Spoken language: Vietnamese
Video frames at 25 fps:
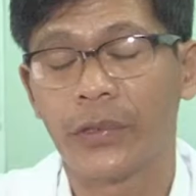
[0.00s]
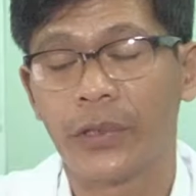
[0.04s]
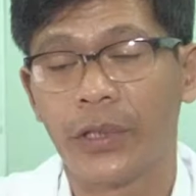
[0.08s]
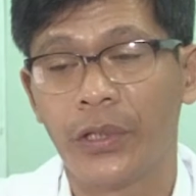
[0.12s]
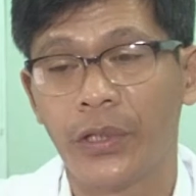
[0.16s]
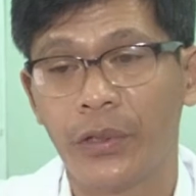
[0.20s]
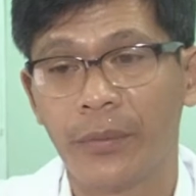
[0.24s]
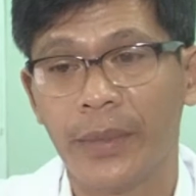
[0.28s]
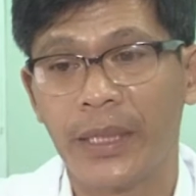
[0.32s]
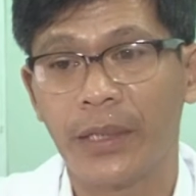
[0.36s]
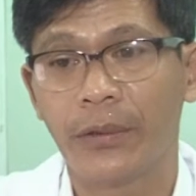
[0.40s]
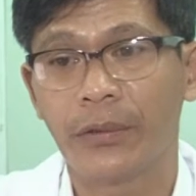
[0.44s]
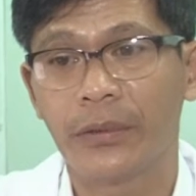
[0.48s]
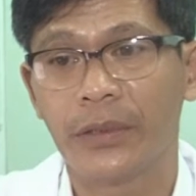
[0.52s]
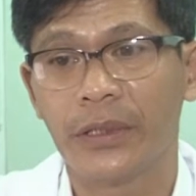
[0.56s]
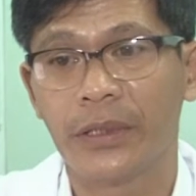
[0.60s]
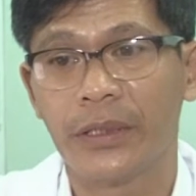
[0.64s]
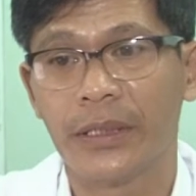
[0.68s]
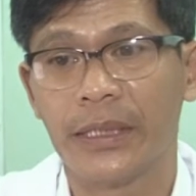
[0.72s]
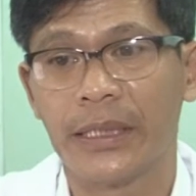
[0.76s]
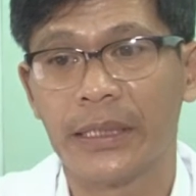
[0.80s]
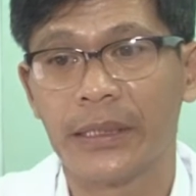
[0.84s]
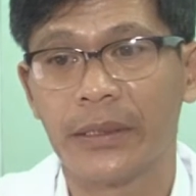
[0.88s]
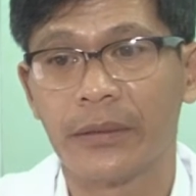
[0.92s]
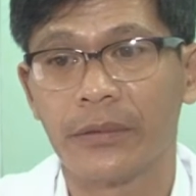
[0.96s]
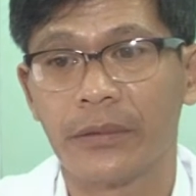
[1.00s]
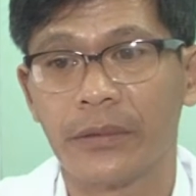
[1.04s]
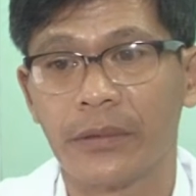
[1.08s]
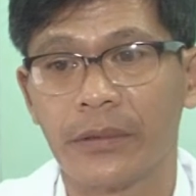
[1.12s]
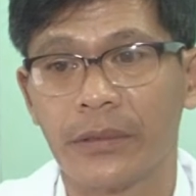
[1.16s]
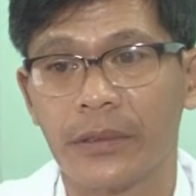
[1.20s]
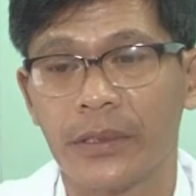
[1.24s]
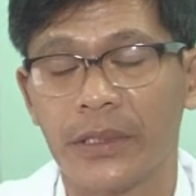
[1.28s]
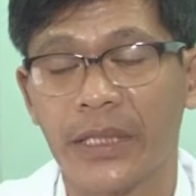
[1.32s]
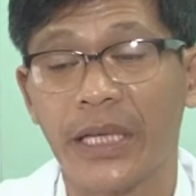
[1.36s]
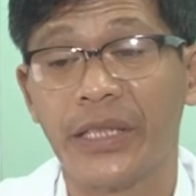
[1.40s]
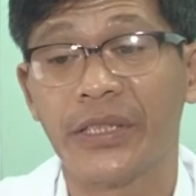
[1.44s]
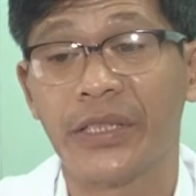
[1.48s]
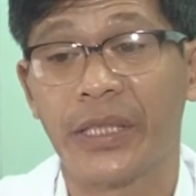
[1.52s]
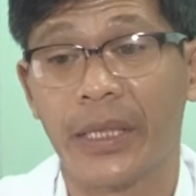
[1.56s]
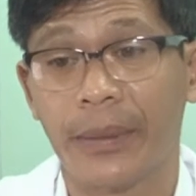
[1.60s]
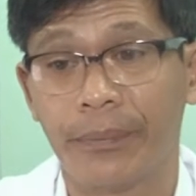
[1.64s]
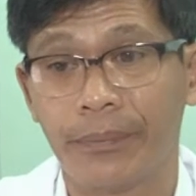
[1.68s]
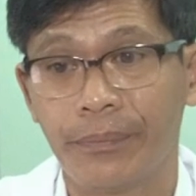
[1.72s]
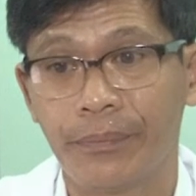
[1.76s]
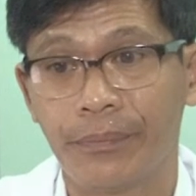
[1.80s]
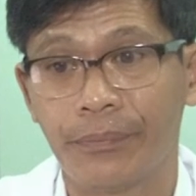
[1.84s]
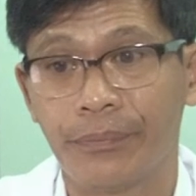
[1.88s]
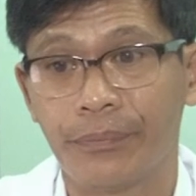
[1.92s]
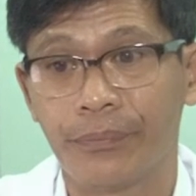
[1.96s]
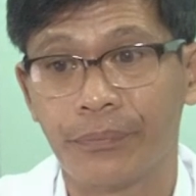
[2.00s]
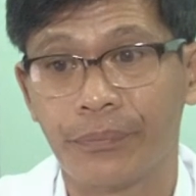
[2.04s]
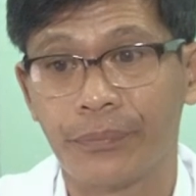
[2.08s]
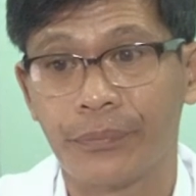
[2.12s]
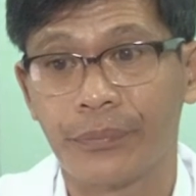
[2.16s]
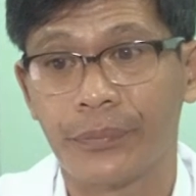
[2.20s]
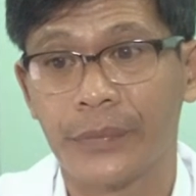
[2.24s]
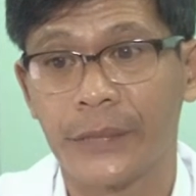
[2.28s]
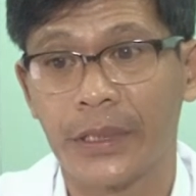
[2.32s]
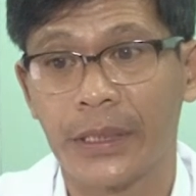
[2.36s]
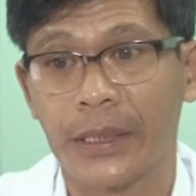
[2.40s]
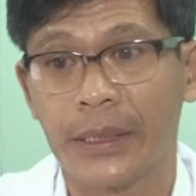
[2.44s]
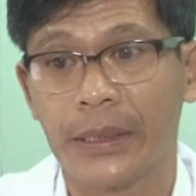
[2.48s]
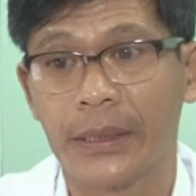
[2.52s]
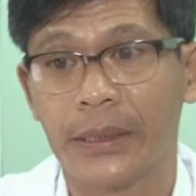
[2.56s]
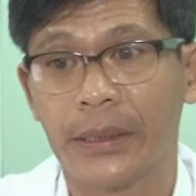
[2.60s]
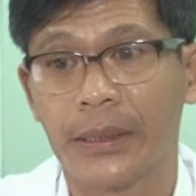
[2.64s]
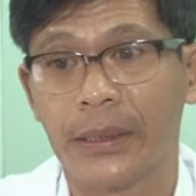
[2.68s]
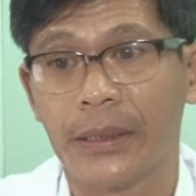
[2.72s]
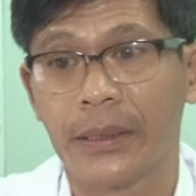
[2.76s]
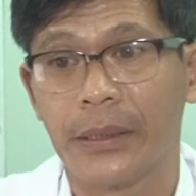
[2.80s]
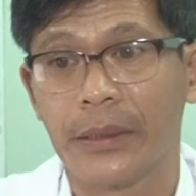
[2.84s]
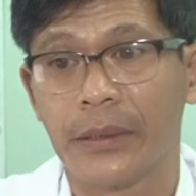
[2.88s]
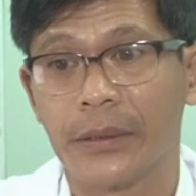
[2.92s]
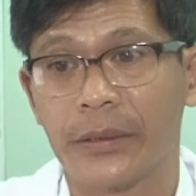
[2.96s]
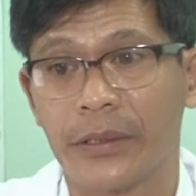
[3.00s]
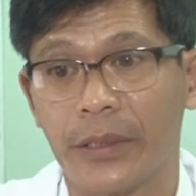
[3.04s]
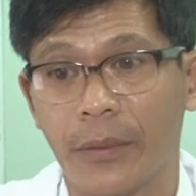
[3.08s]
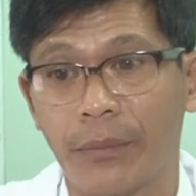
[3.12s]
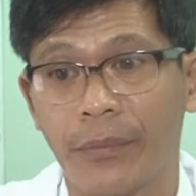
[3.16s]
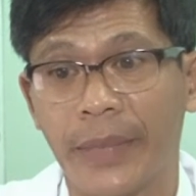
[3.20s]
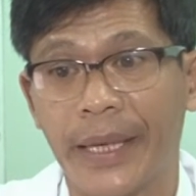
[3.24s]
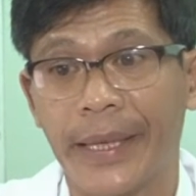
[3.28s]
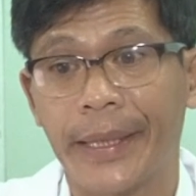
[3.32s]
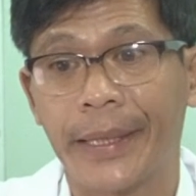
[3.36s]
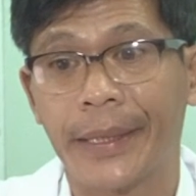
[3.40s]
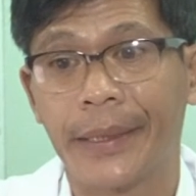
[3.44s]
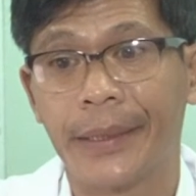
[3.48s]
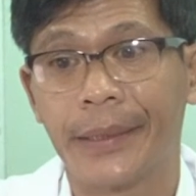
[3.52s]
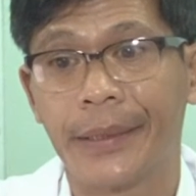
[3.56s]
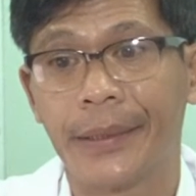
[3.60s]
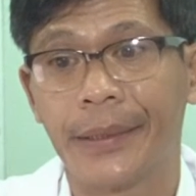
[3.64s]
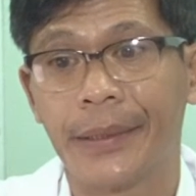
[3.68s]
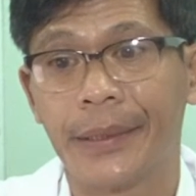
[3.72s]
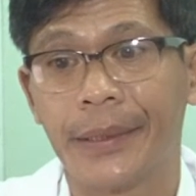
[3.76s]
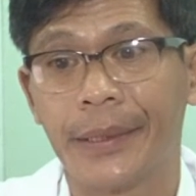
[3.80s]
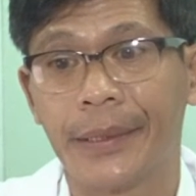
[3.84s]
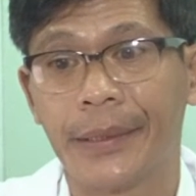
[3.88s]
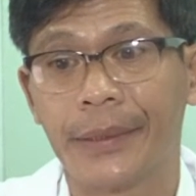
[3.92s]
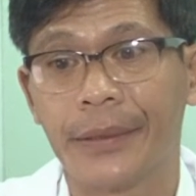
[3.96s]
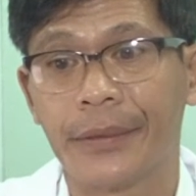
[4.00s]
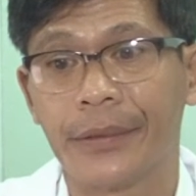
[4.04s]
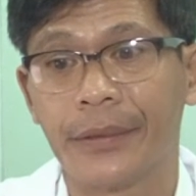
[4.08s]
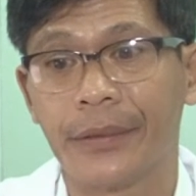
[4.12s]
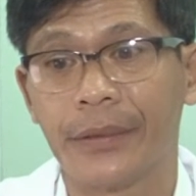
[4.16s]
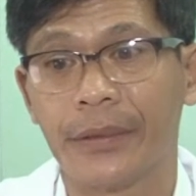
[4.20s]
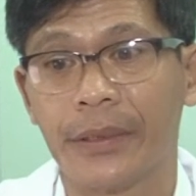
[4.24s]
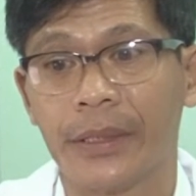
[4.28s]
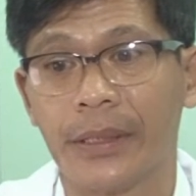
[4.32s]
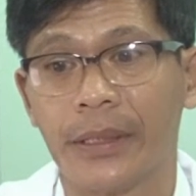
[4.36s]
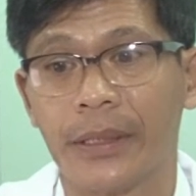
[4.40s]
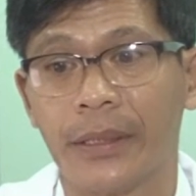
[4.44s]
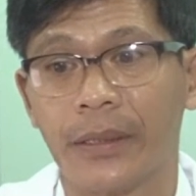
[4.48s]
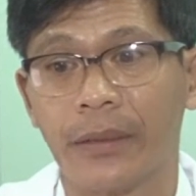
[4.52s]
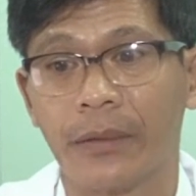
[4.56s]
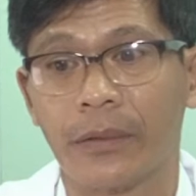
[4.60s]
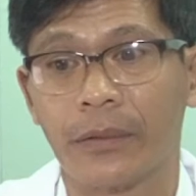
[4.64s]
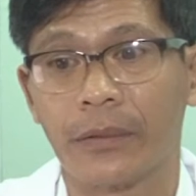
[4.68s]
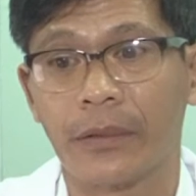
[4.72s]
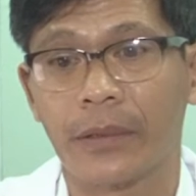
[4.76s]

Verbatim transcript: thiếu máu như là say sẩm chóng mặt rồi à,